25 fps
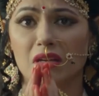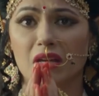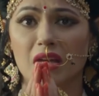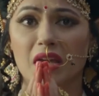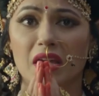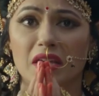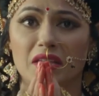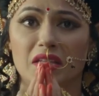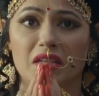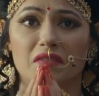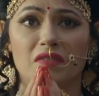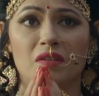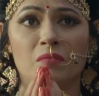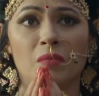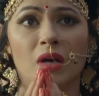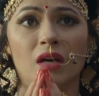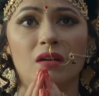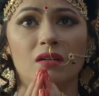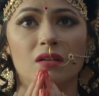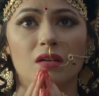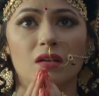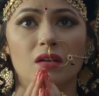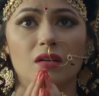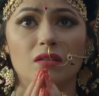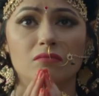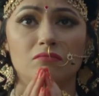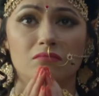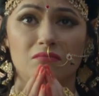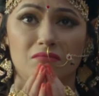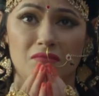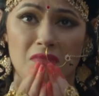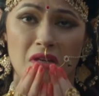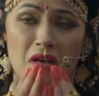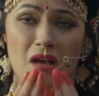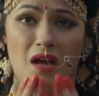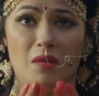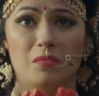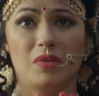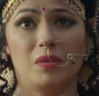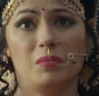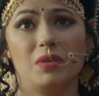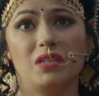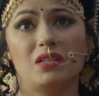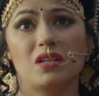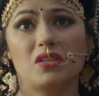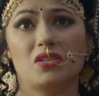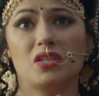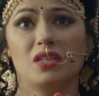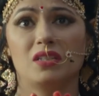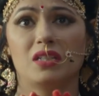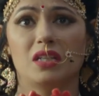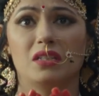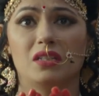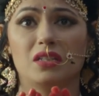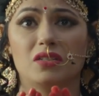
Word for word: हे देवी माँ हमें भी दर्शन दे